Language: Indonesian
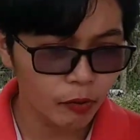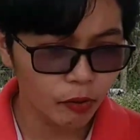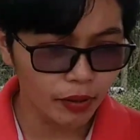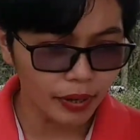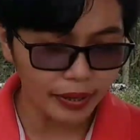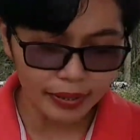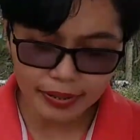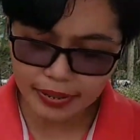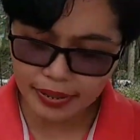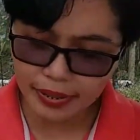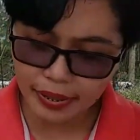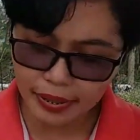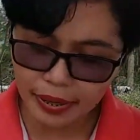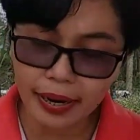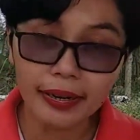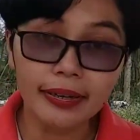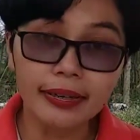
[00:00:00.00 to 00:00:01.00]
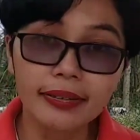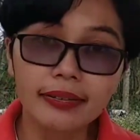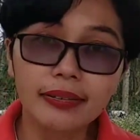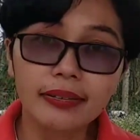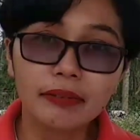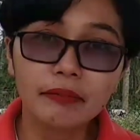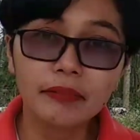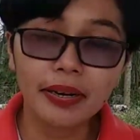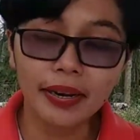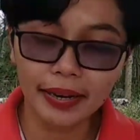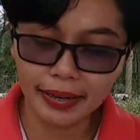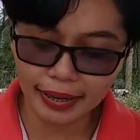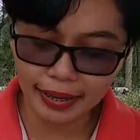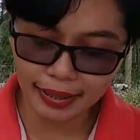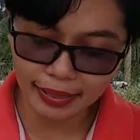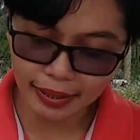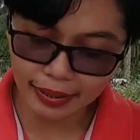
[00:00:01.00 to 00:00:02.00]
Kok ge kencen danari
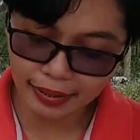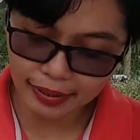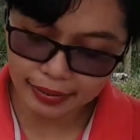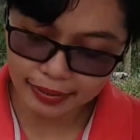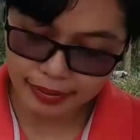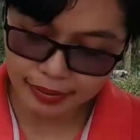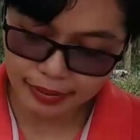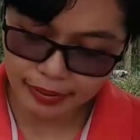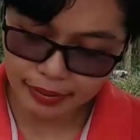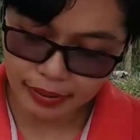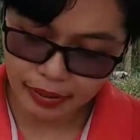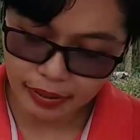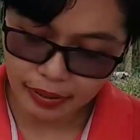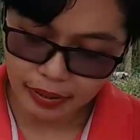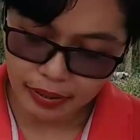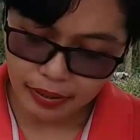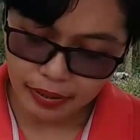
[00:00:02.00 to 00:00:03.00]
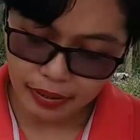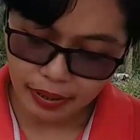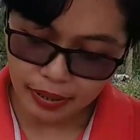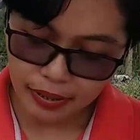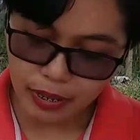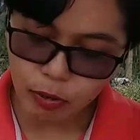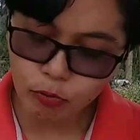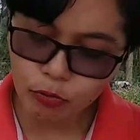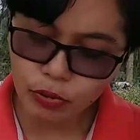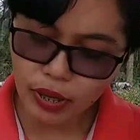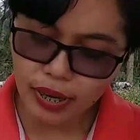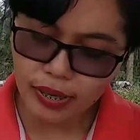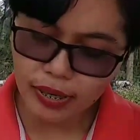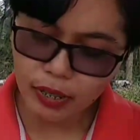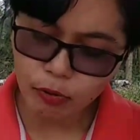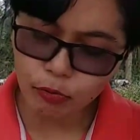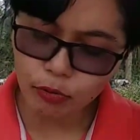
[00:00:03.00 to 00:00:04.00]
bagenda katana Adi ku
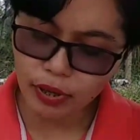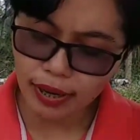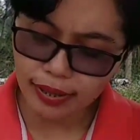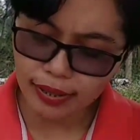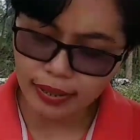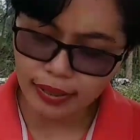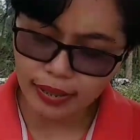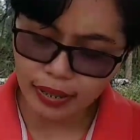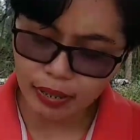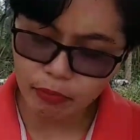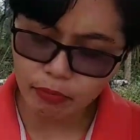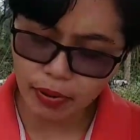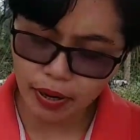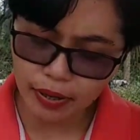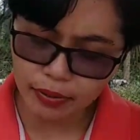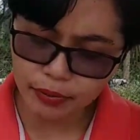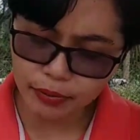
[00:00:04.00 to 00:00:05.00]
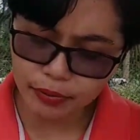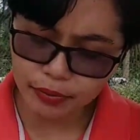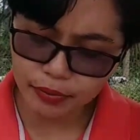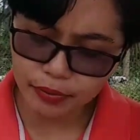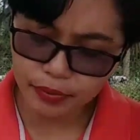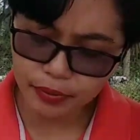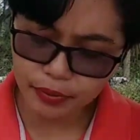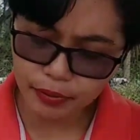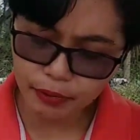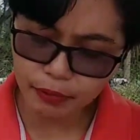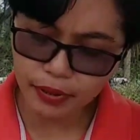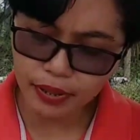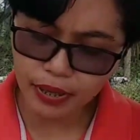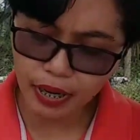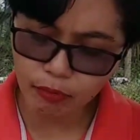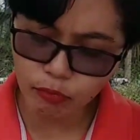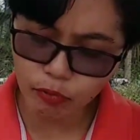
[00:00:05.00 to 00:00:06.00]
tarik ku langit tina pandu
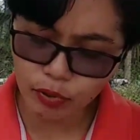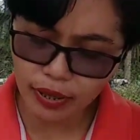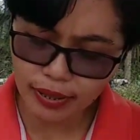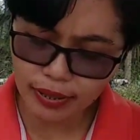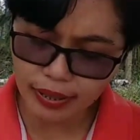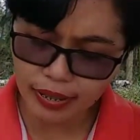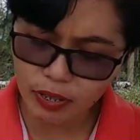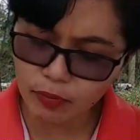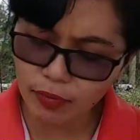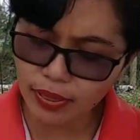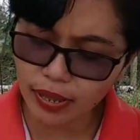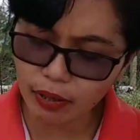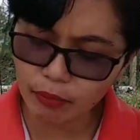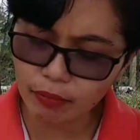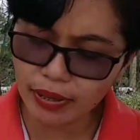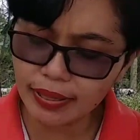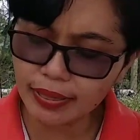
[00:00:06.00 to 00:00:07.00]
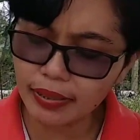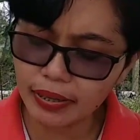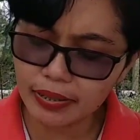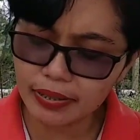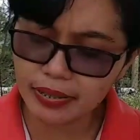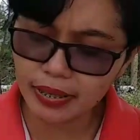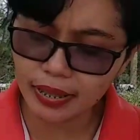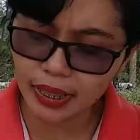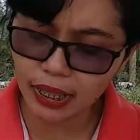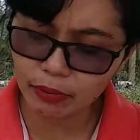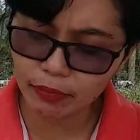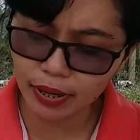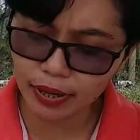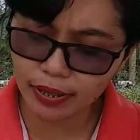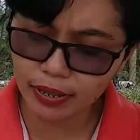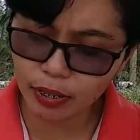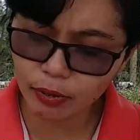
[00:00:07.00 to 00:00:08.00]
Ku idah bulan ras bintang-bintang si
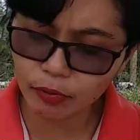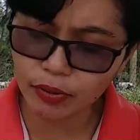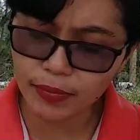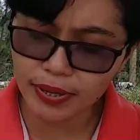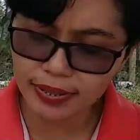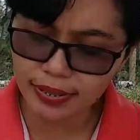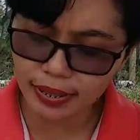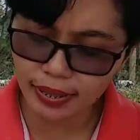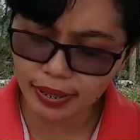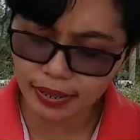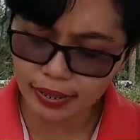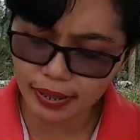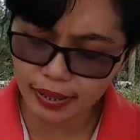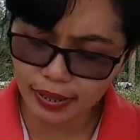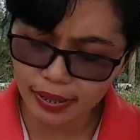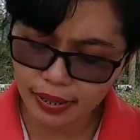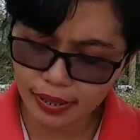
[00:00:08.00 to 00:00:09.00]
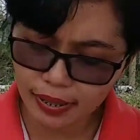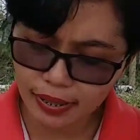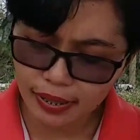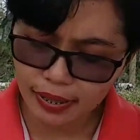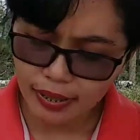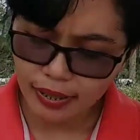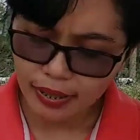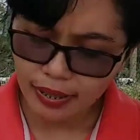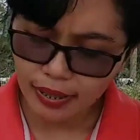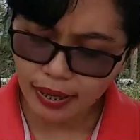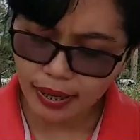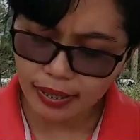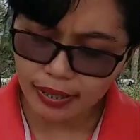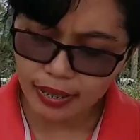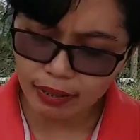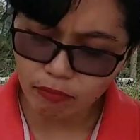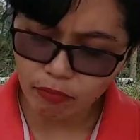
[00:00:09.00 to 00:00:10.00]
itama kendui bas ingat
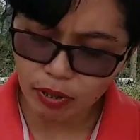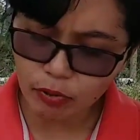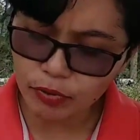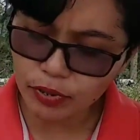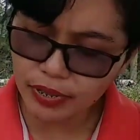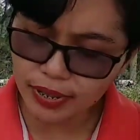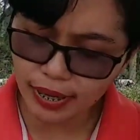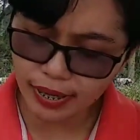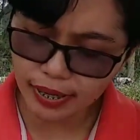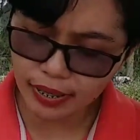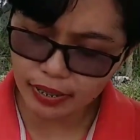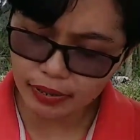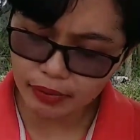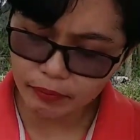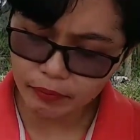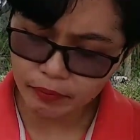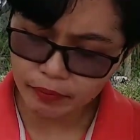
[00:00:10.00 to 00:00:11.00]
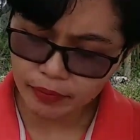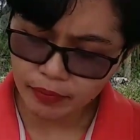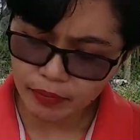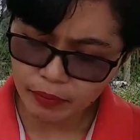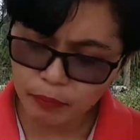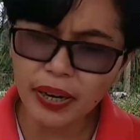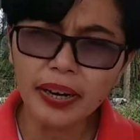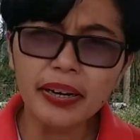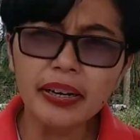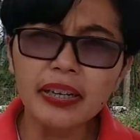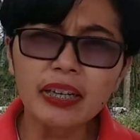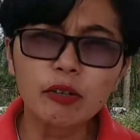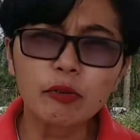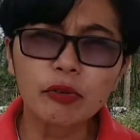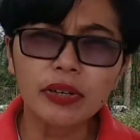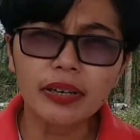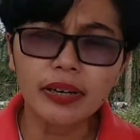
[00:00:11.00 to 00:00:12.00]
kaikin manusia eh maka
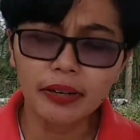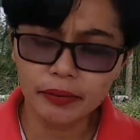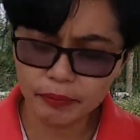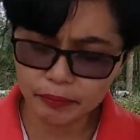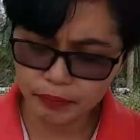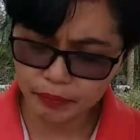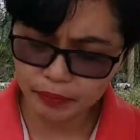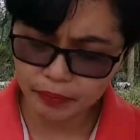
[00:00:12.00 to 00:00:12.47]
ingat dulu ya